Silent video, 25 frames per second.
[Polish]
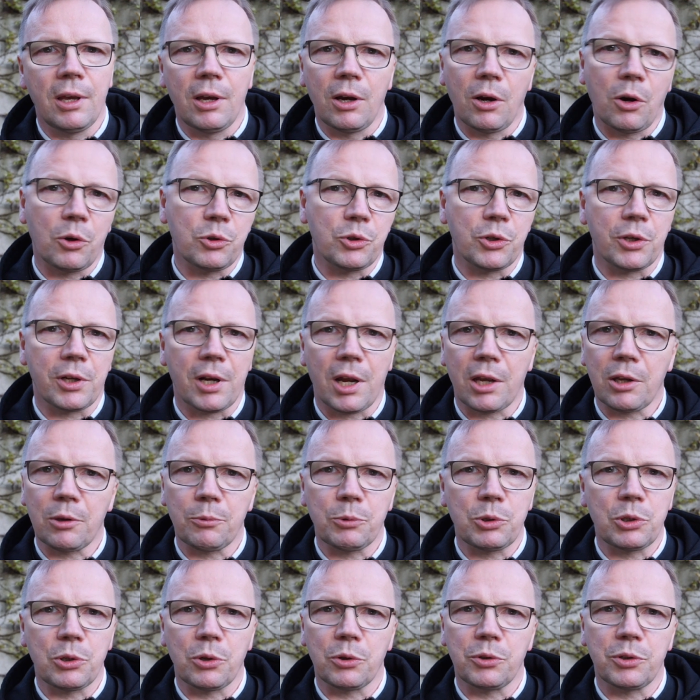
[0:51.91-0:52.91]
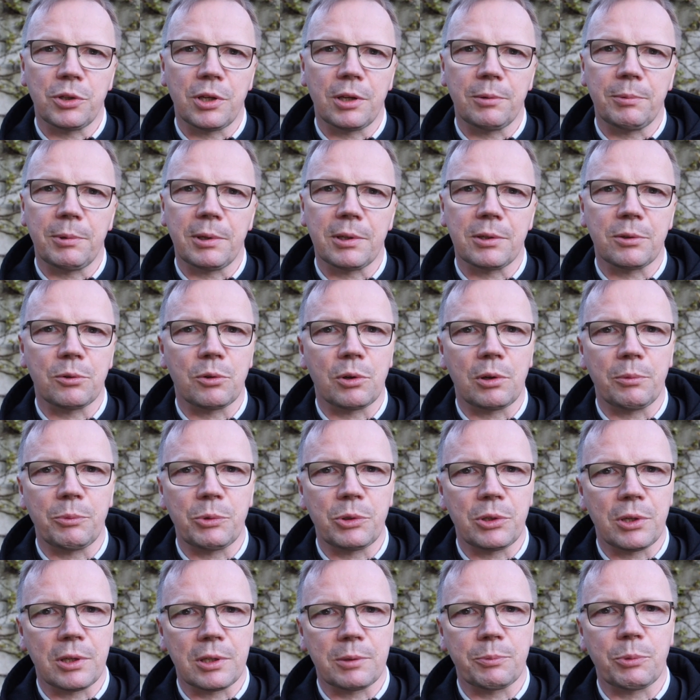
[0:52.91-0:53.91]
ocierają się o Ciebie, z którymi
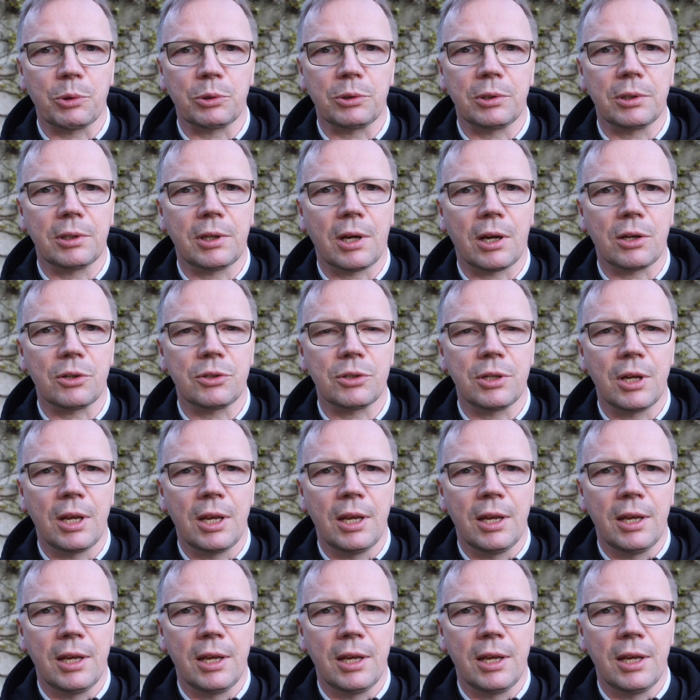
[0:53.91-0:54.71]
się spotykasz,